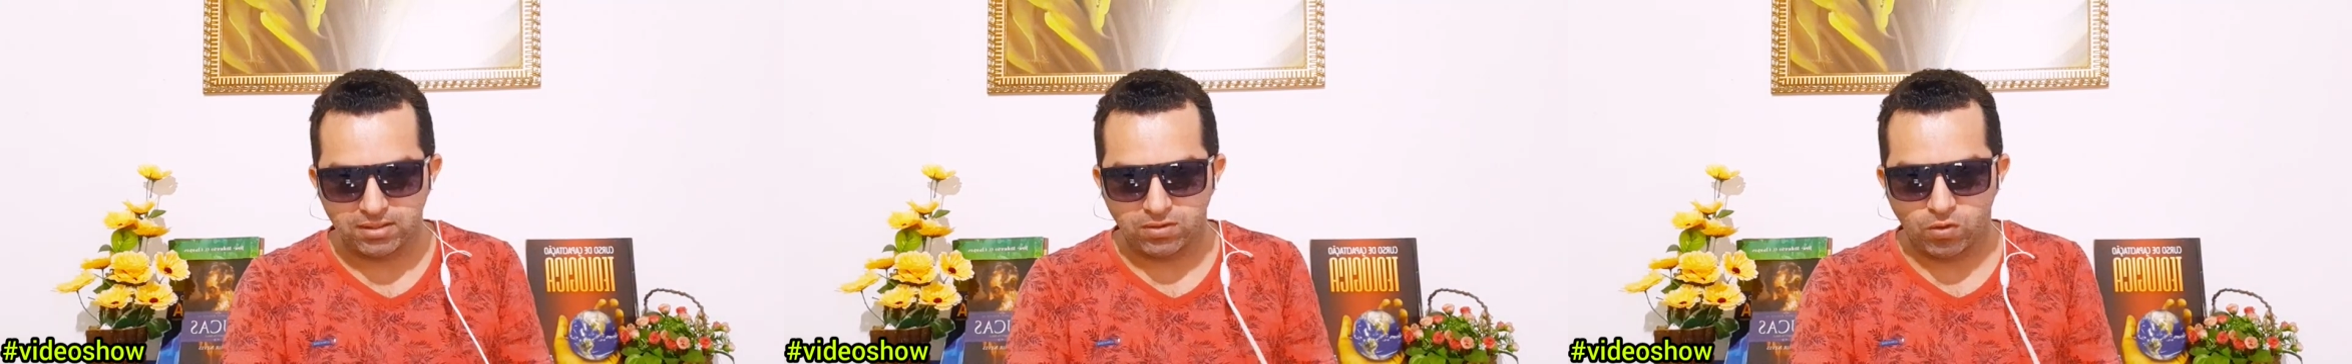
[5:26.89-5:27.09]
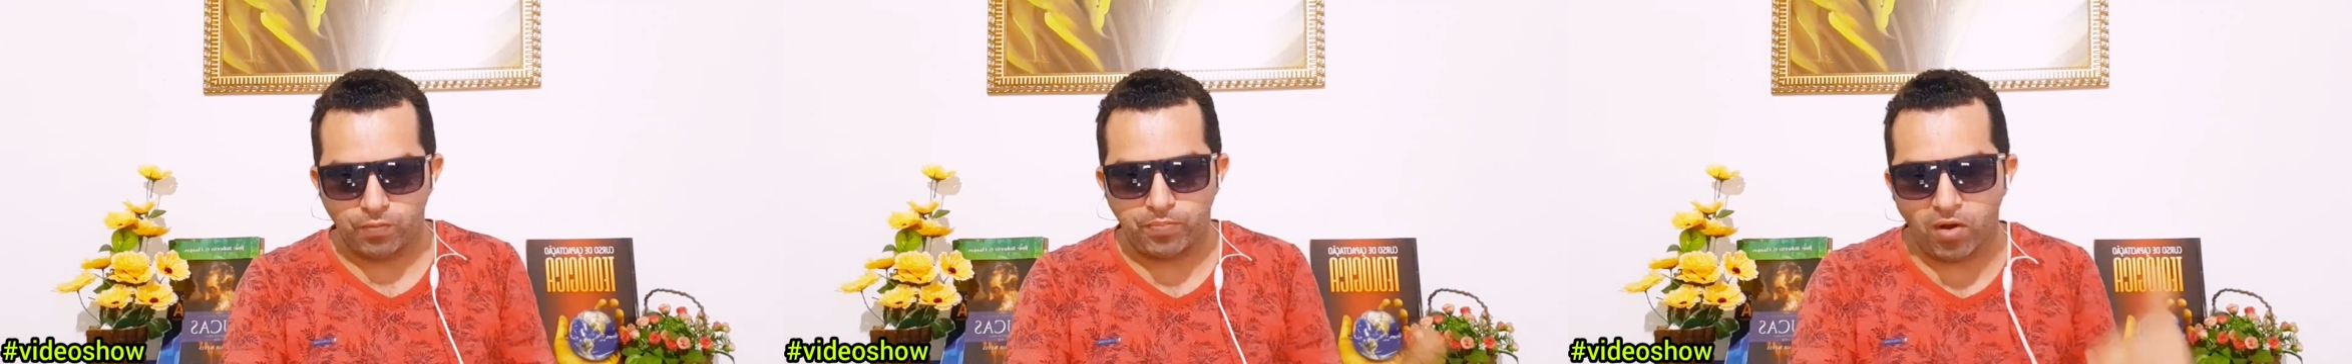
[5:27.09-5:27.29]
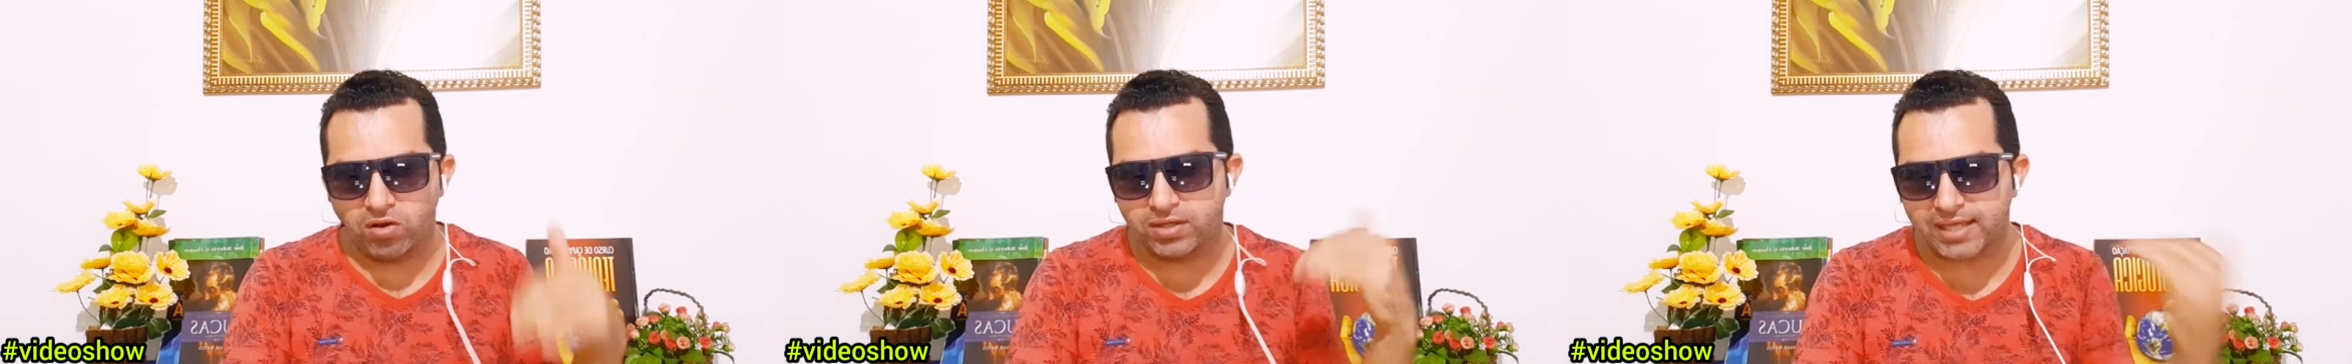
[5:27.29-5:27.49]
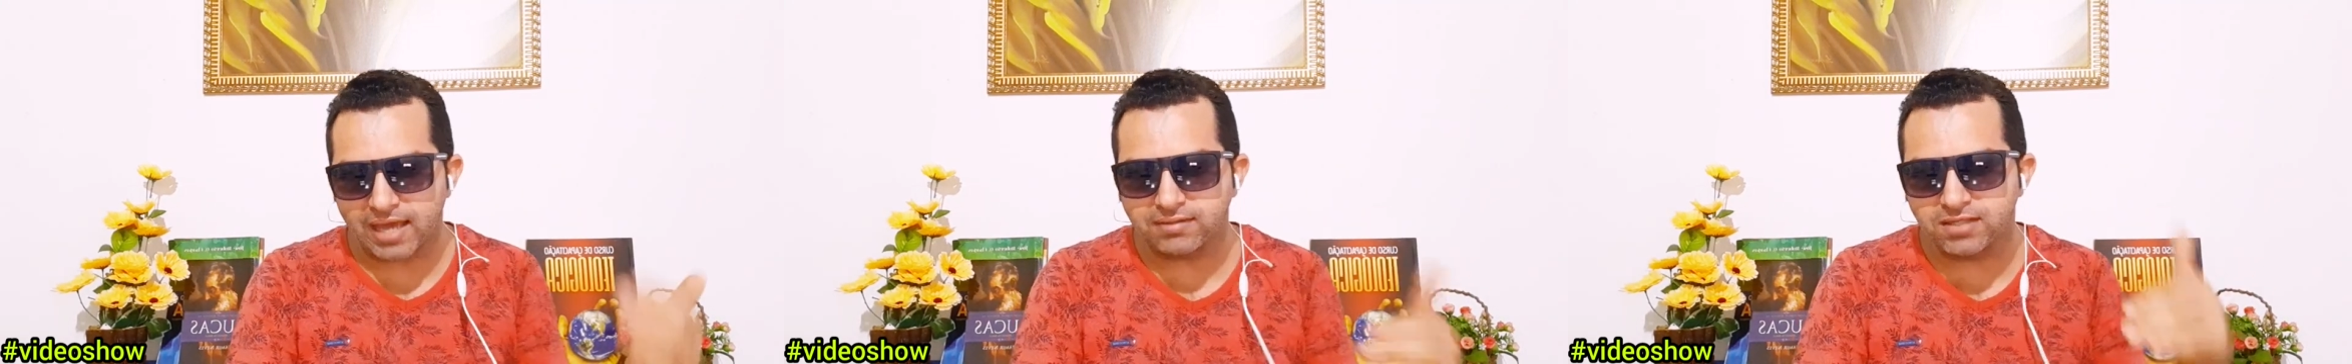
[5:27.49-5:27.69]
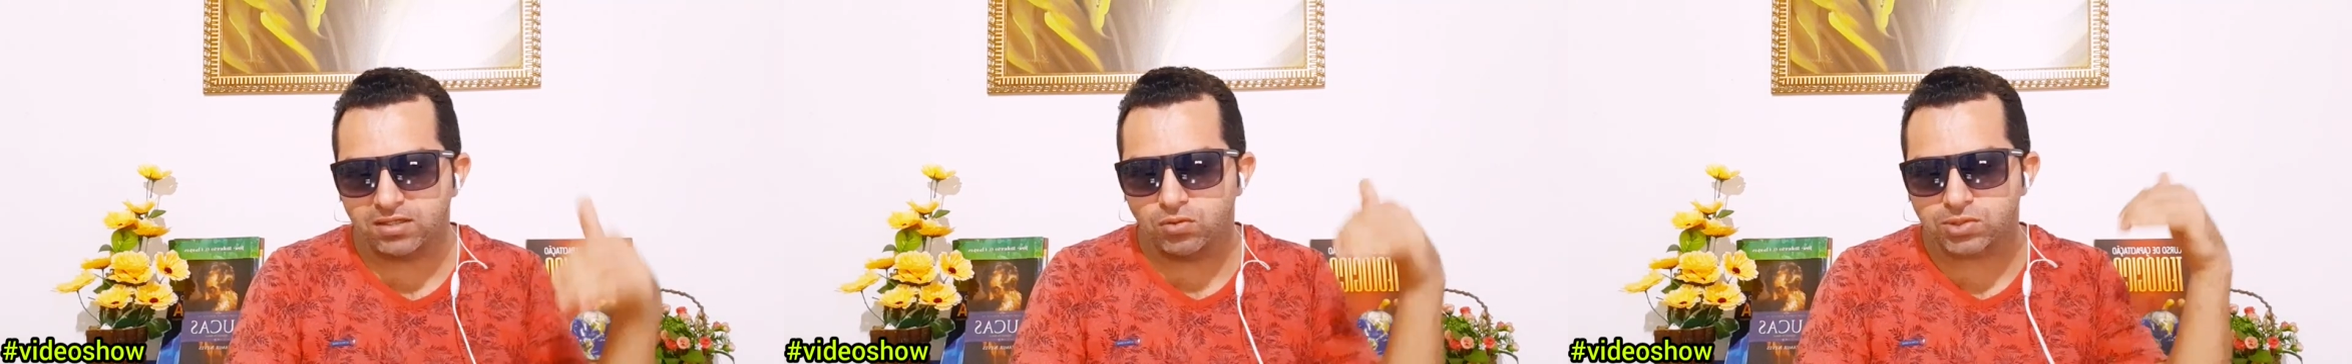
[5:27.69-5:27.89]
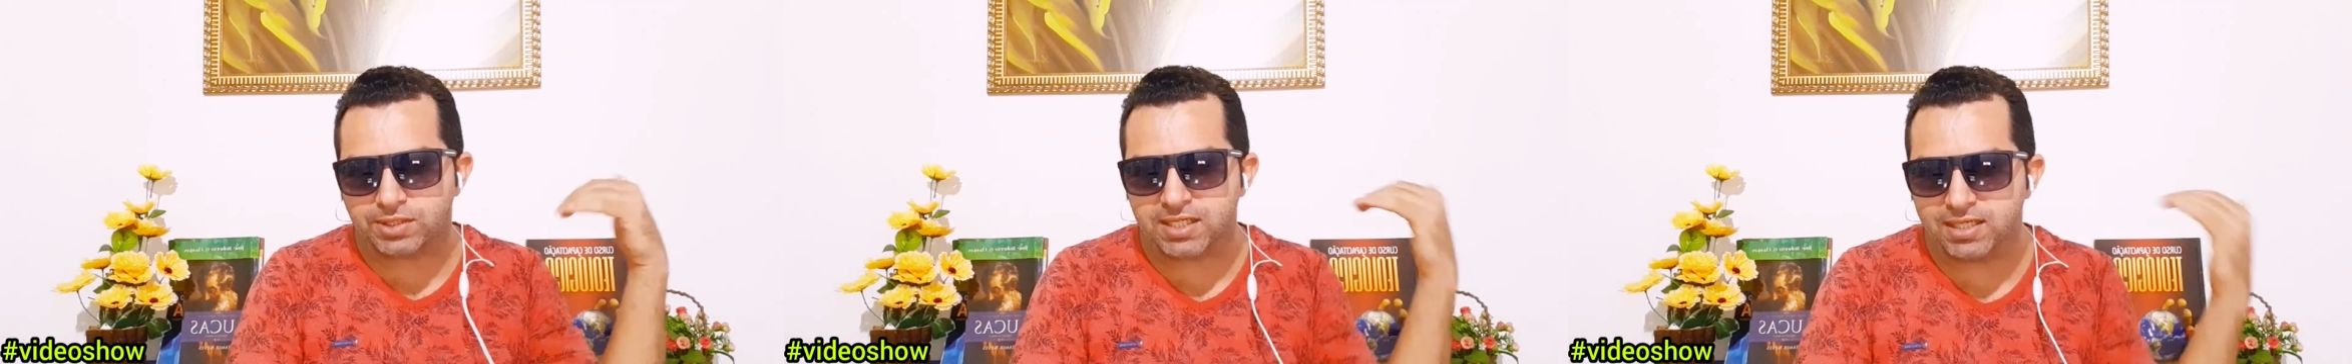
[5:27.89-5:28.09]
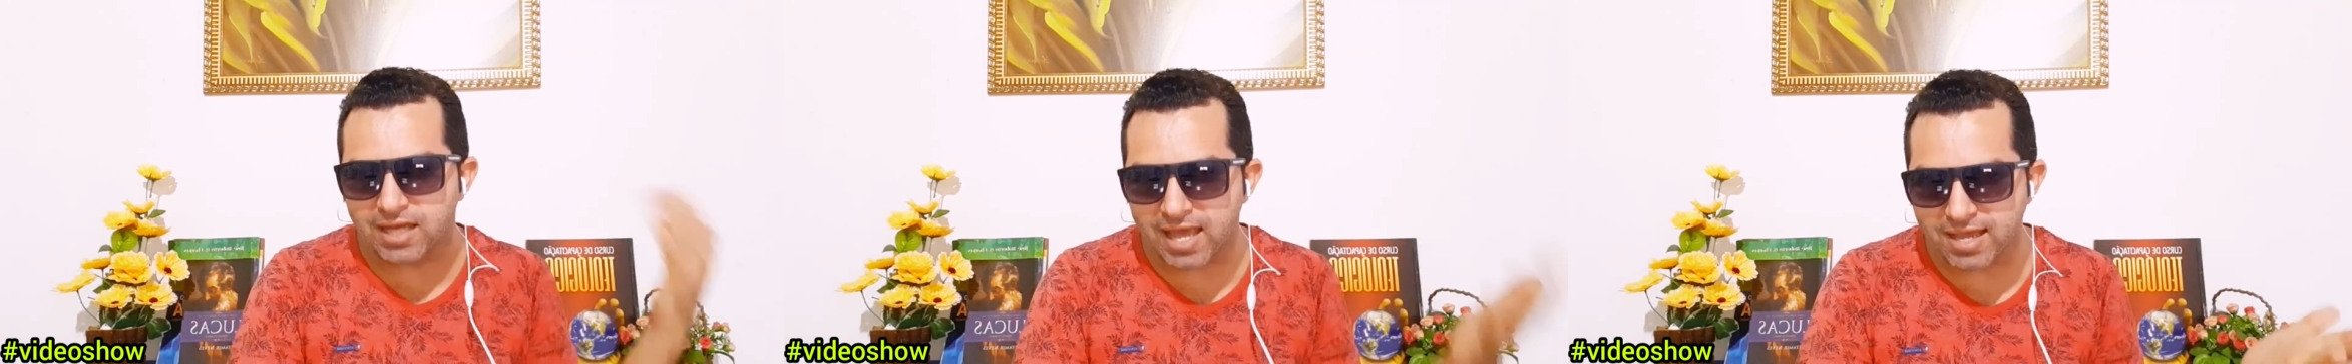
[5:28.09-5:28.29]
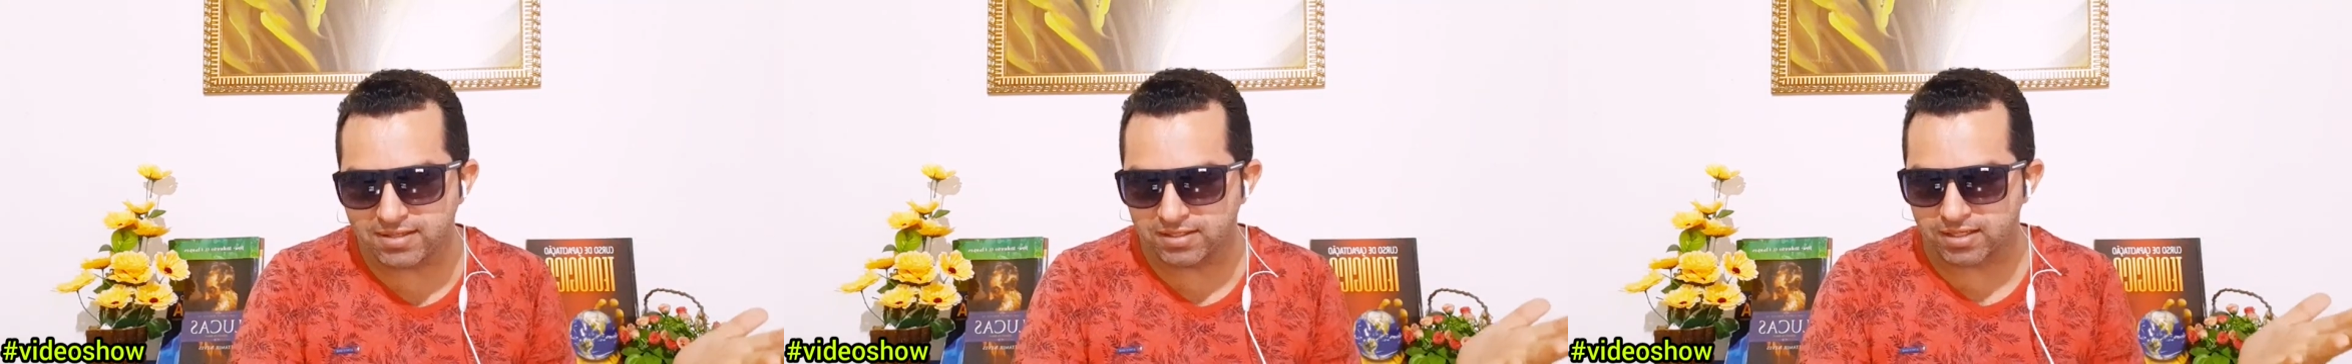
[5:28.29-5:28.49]
o porquê de
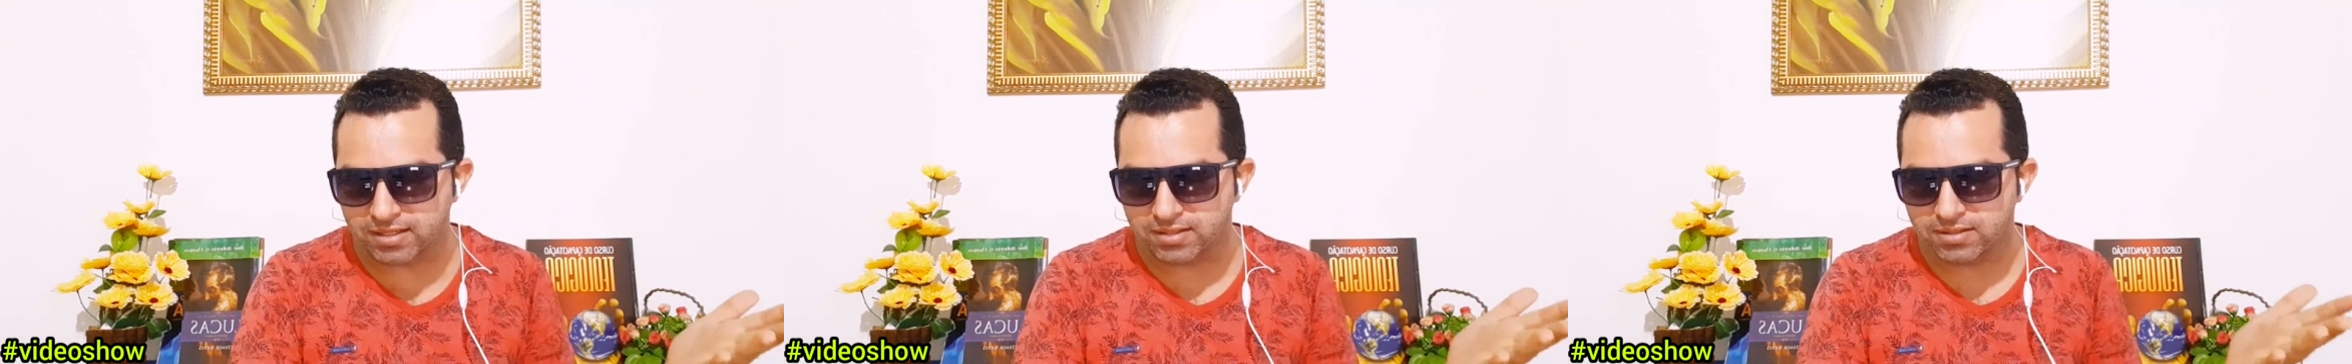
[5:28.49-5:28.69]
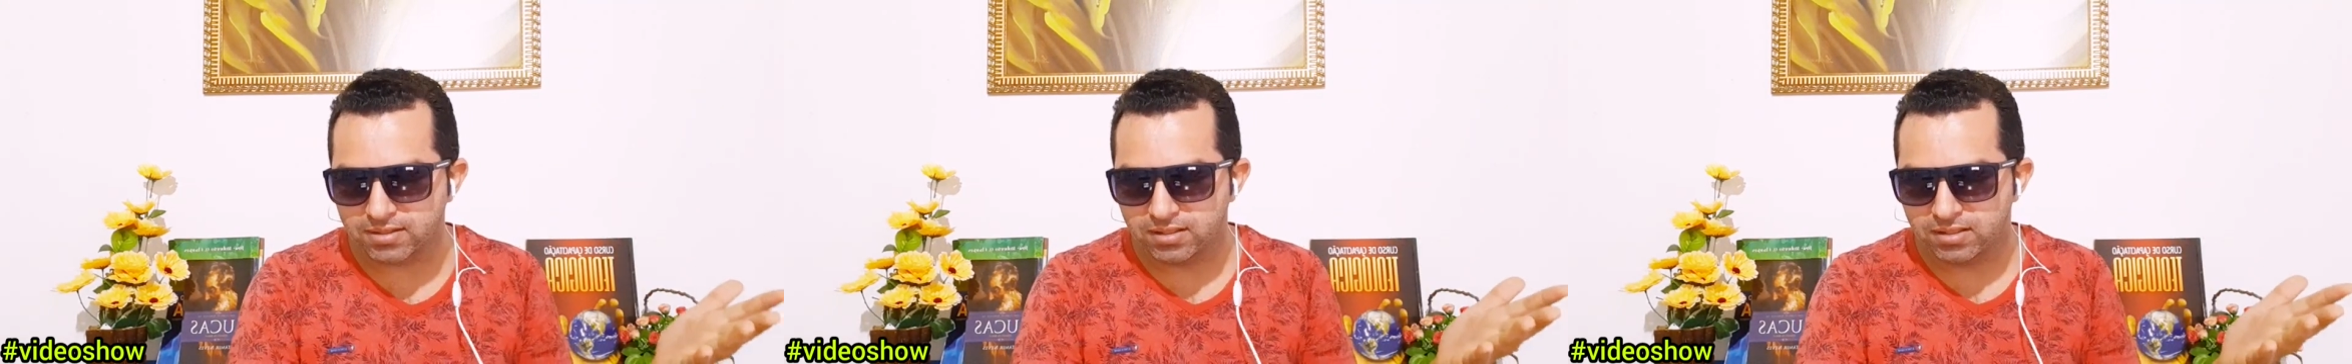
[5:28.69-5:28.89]
Lucilene.